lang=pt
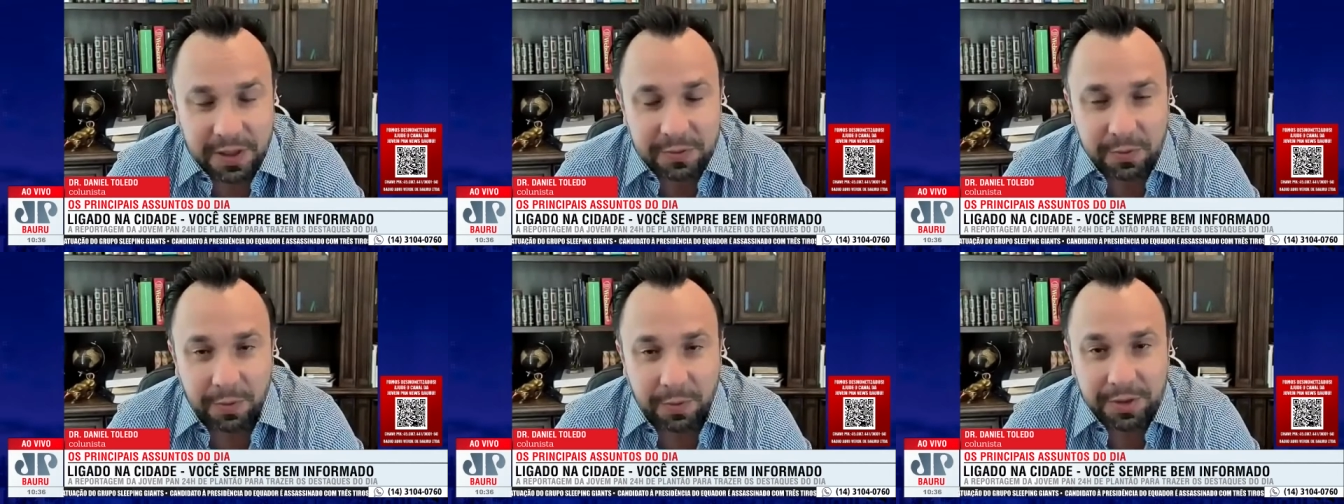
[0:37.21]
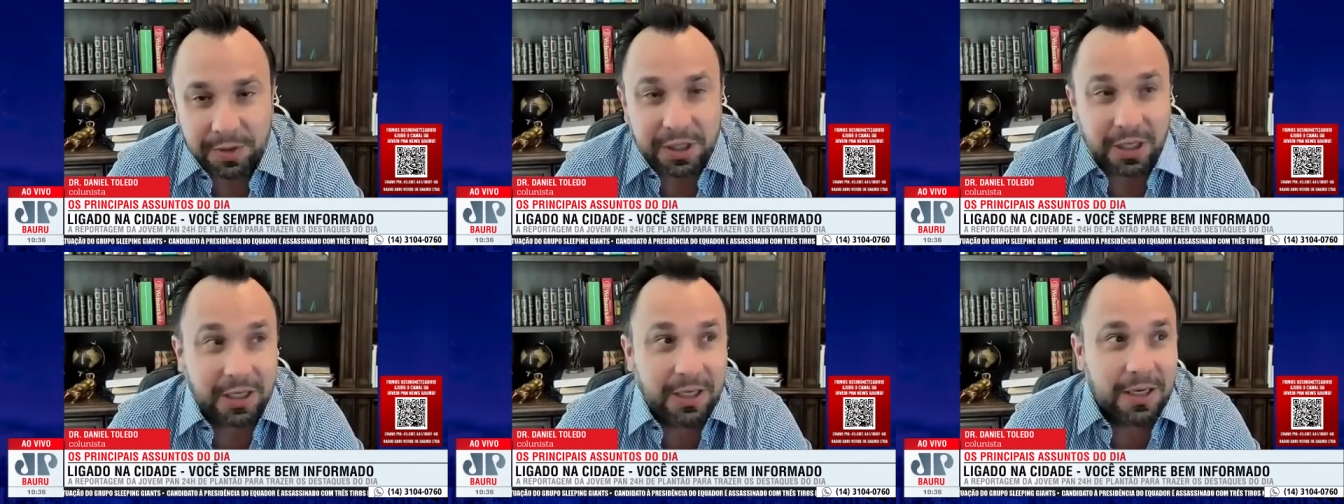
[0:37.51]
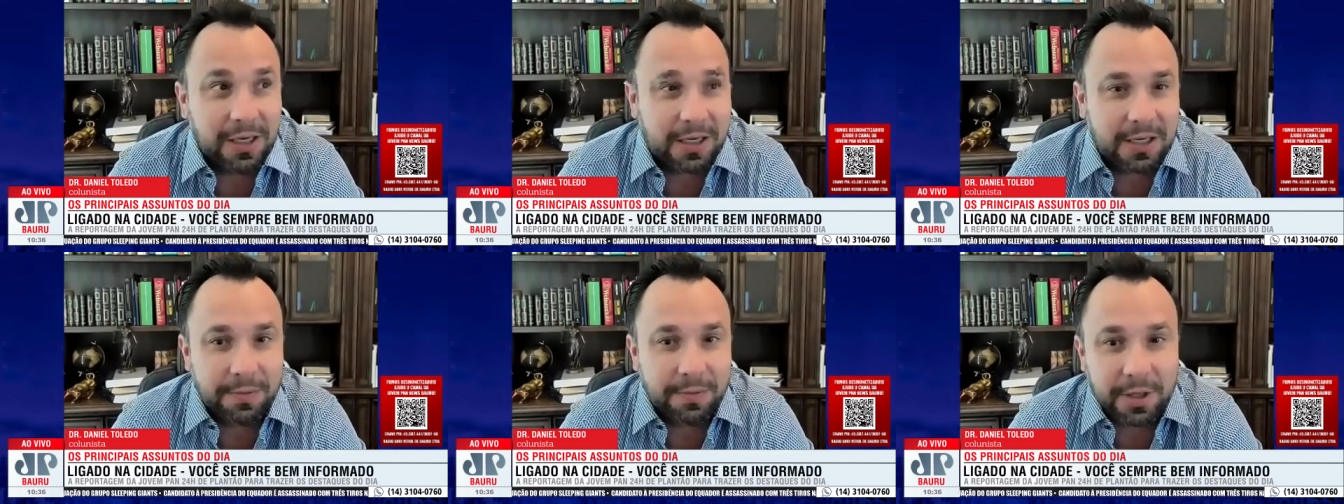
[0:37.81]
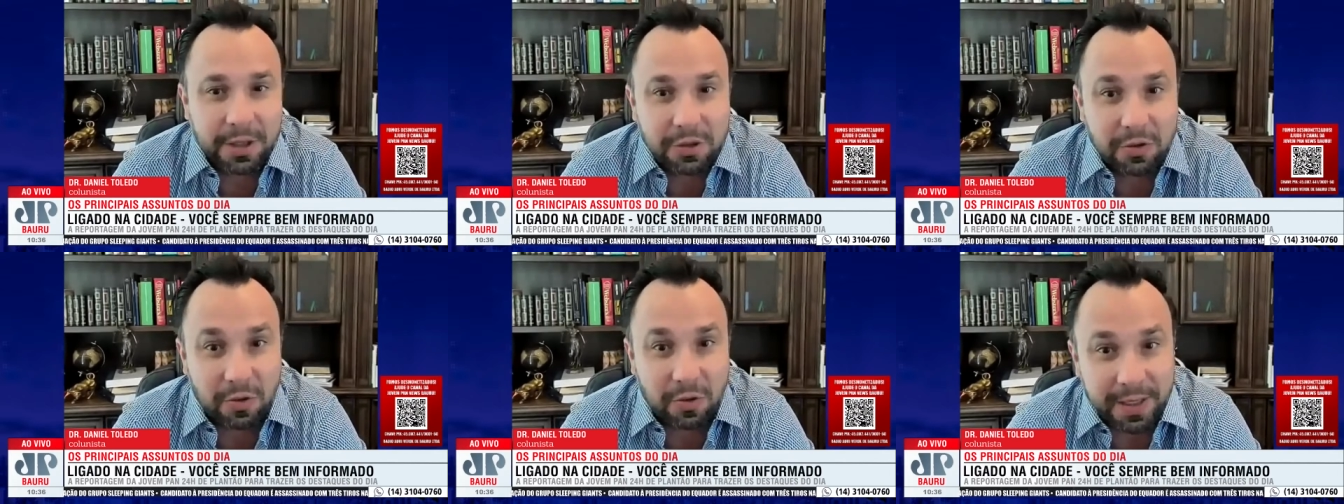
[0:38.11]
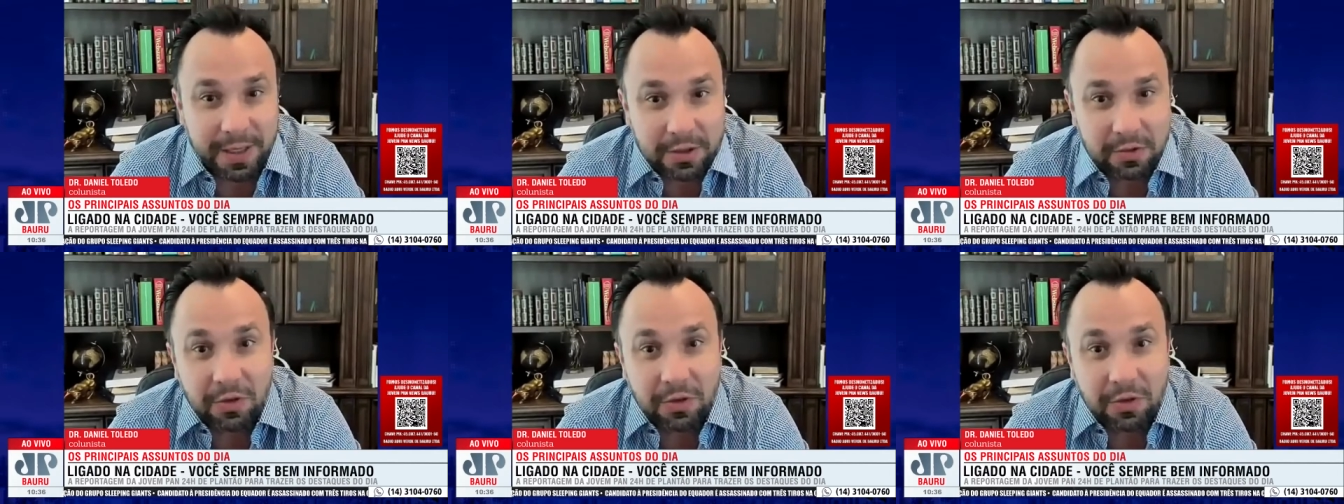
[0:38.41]
principalmente aqui na Câmara de
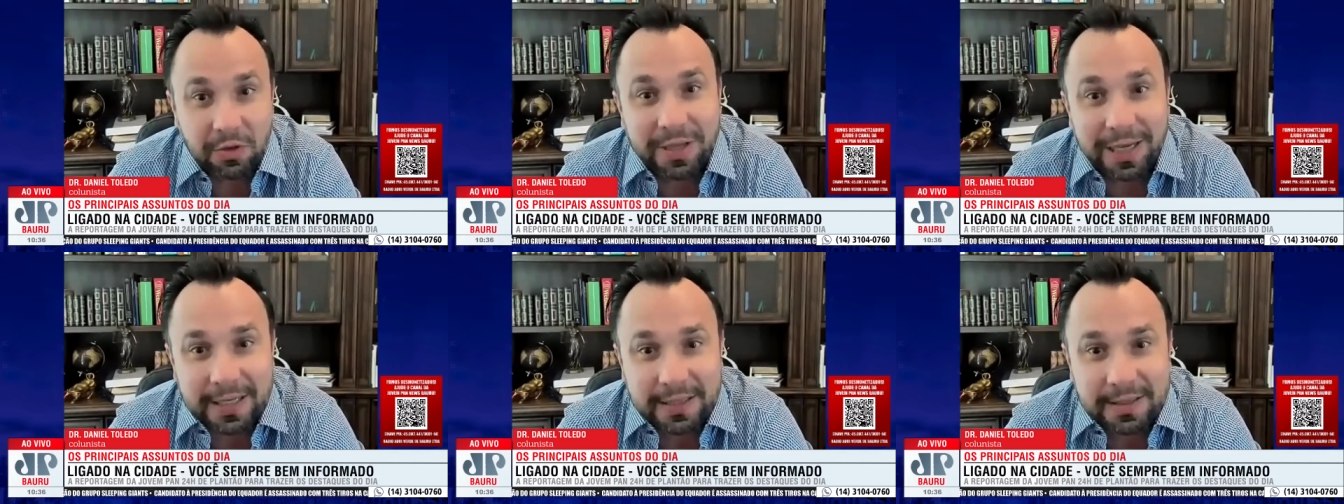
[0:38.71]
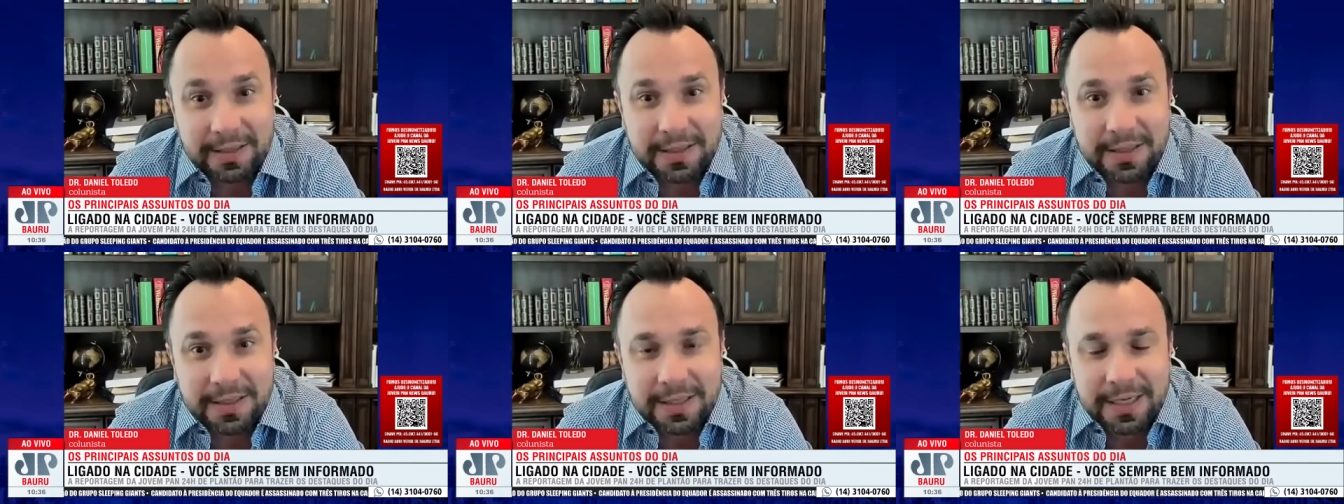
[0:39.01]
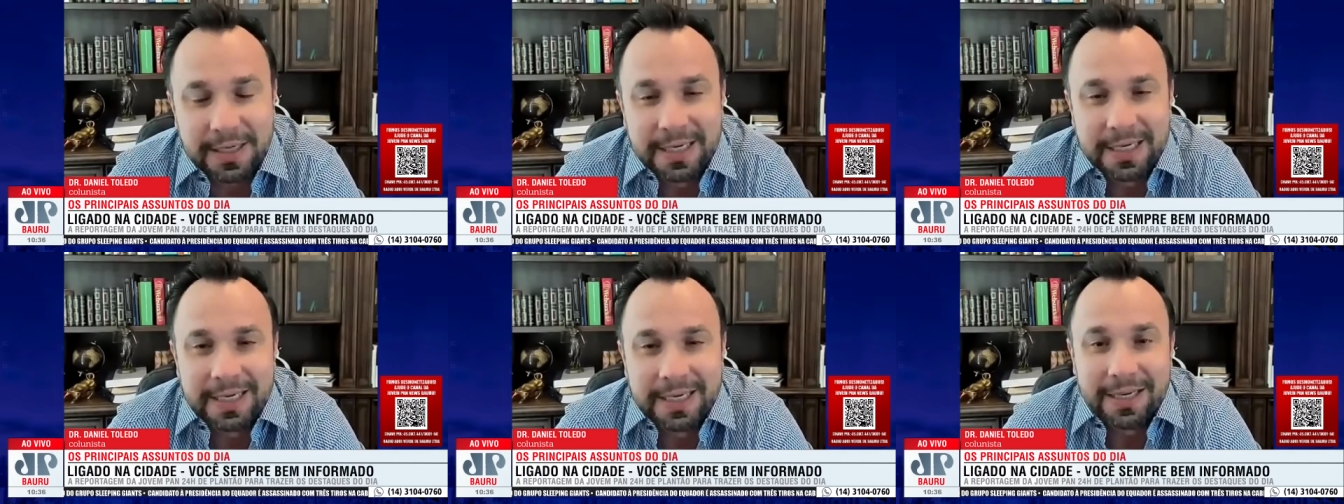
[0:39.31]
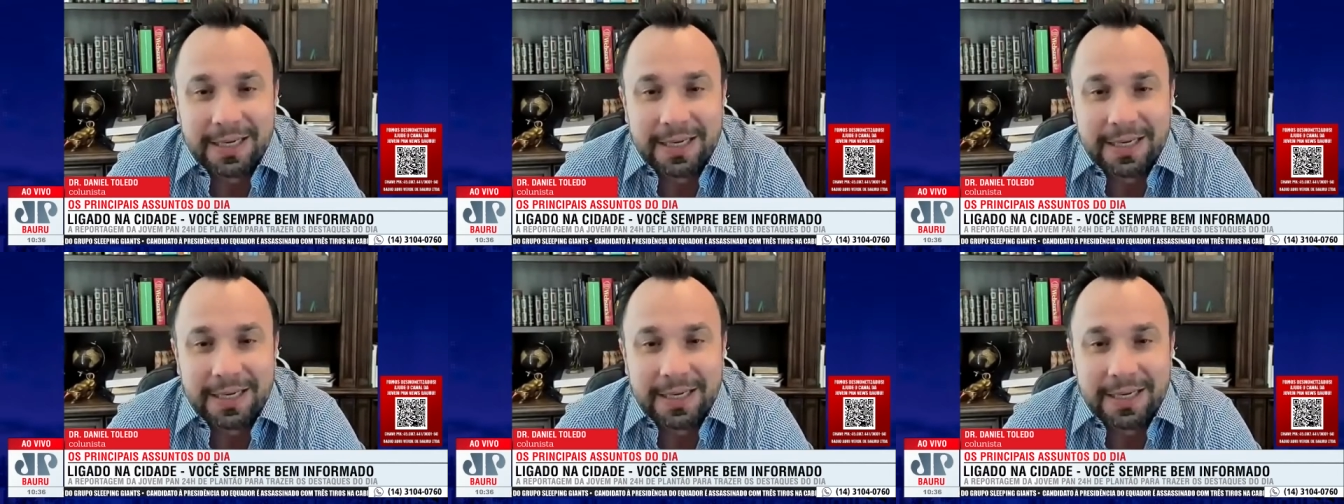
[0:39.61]
Comércio do Texas.